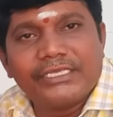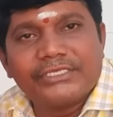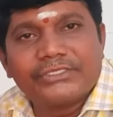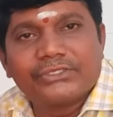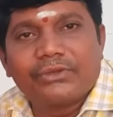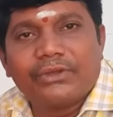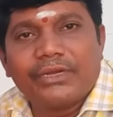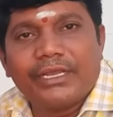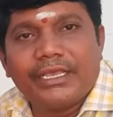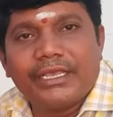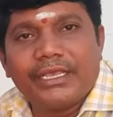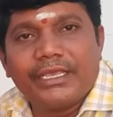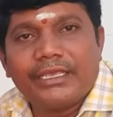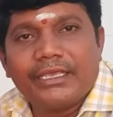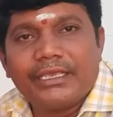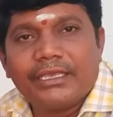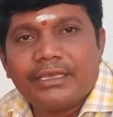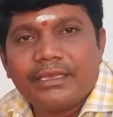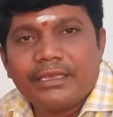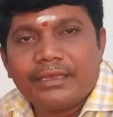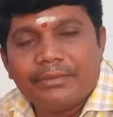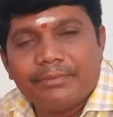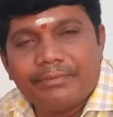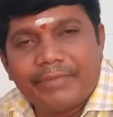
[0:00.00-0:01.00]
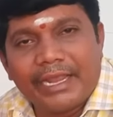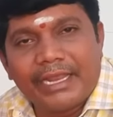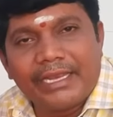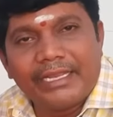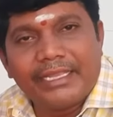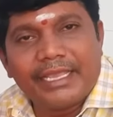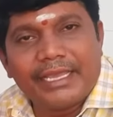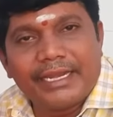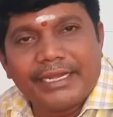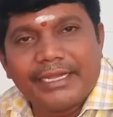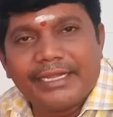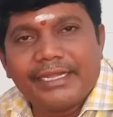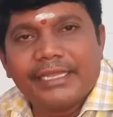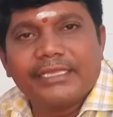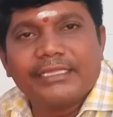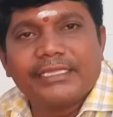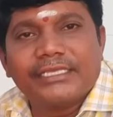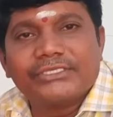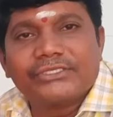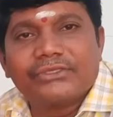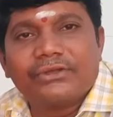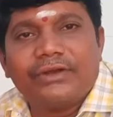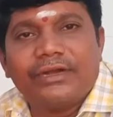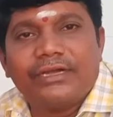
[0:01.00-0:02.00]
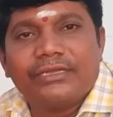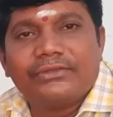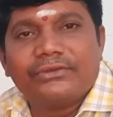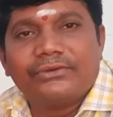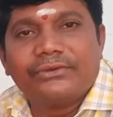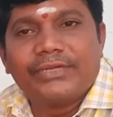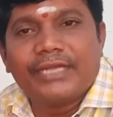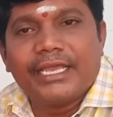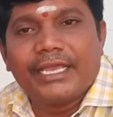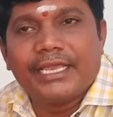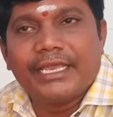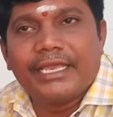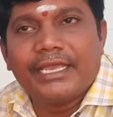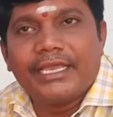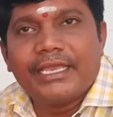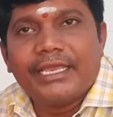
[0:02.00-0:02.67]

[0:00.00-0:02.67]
తీసుకుని బయలుదేరి ఇంటికి తీసుకుని వెళ్తూ ఉంటే